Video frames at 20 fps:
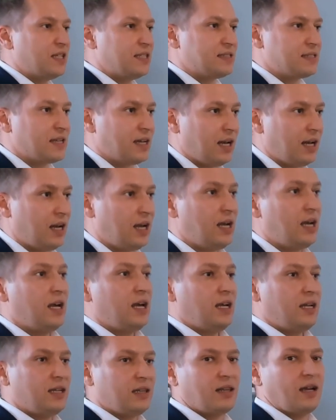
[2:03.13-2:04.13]
цели.
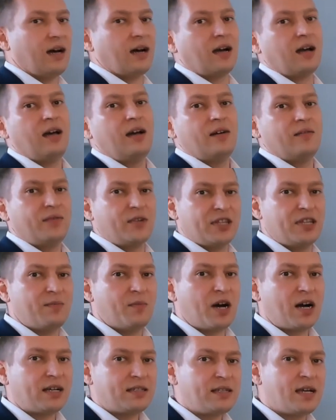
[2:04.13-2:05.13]
Итак, вы
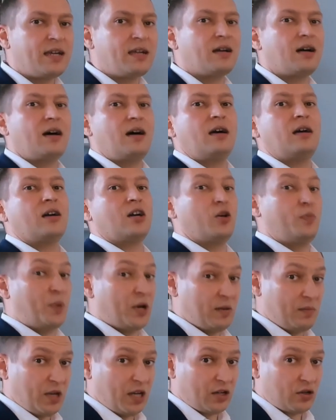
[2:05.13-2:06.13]
домохозяйка, к
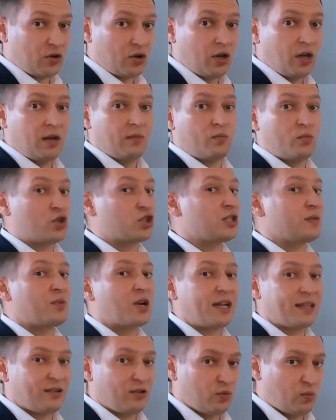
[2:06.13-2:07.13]
примеру, можно
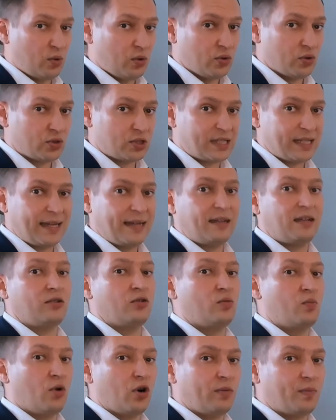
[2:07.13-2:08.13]
брать любую цель,
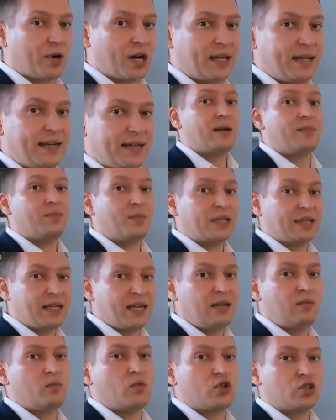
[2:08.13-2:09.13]
любой проект.
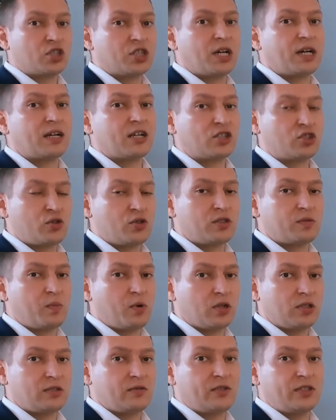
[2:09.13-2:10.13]
Модель можно хорошо
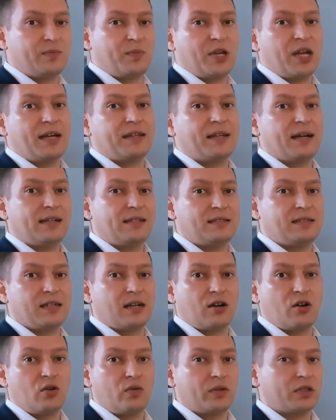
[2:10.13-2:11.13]
использовать при анализе
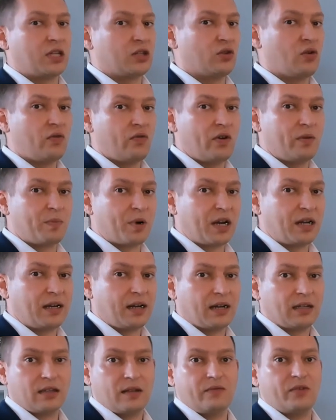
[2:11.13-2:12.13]
какого-то нового
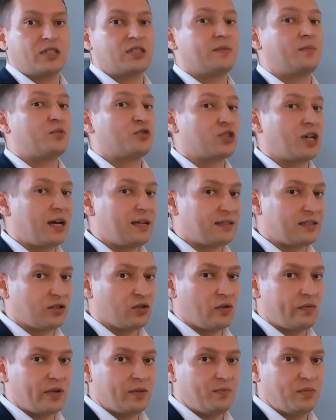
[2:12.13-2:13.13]
проекта. Вы запускаете
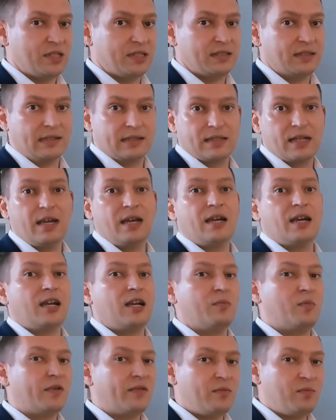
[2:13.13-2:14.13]
новый бизнес,
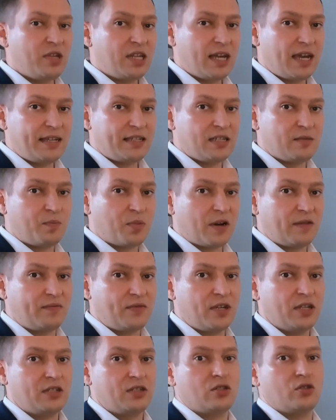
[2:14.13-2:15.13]
либо вы меняете
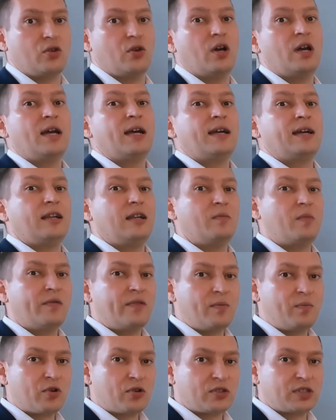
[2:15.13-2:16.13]
профессию, либо
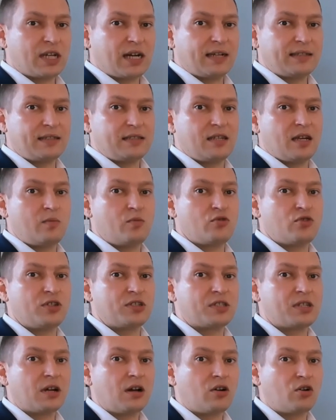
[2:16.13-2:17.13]
вы просто хотите
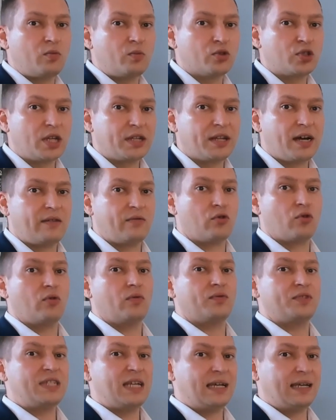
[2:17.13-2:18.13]
обучиться какому-то навыку.
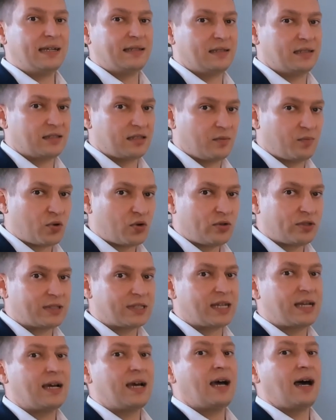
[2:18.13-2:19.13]
Все эти
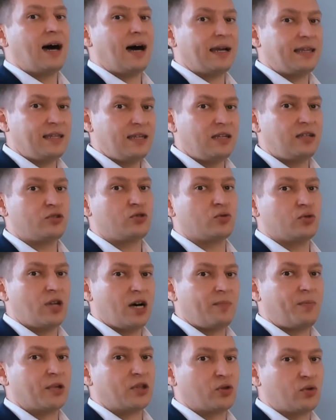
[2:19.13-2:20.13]
запросы, они
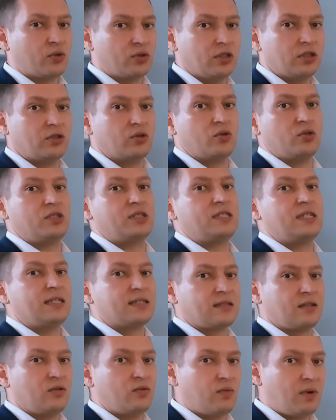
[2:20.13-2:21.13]
сюда подходят. То есть,
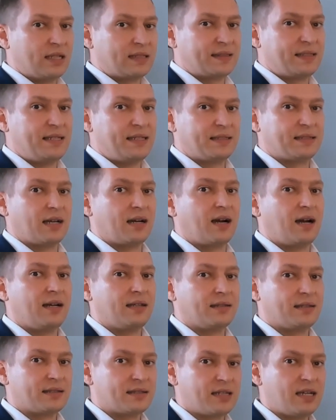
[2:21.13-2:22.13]
если у вас есть
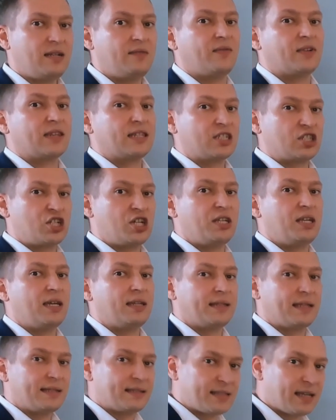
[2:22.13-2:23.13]
какая-то цель, в отношении
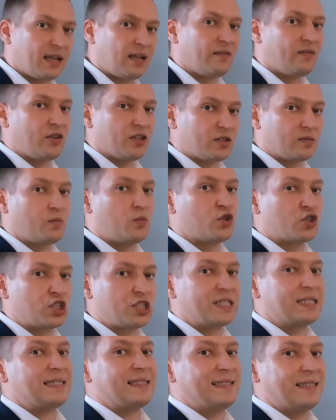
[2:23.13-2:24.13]
этой цели вы
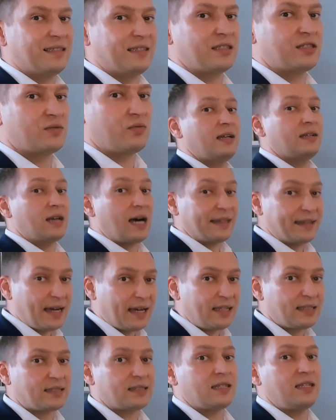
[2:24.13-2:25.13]
сможете сделать свод
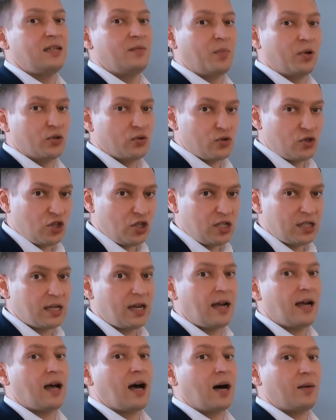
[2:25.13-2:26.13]
анализ и получить
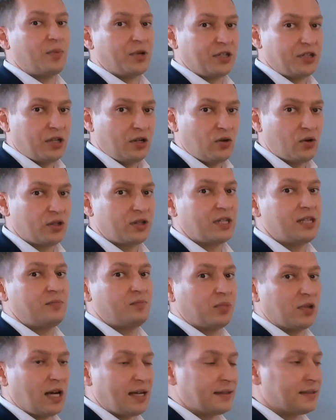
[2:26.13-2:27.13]
определенный
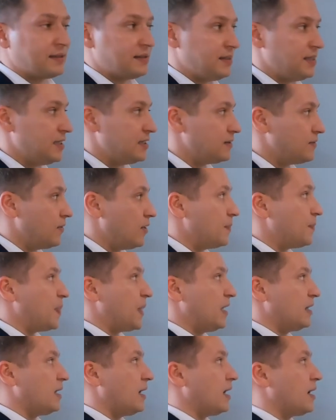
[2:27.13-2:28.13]
план действий.
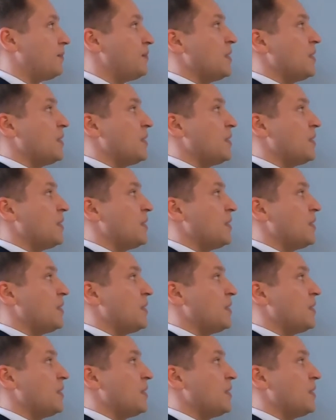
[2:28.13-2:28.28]
Итак,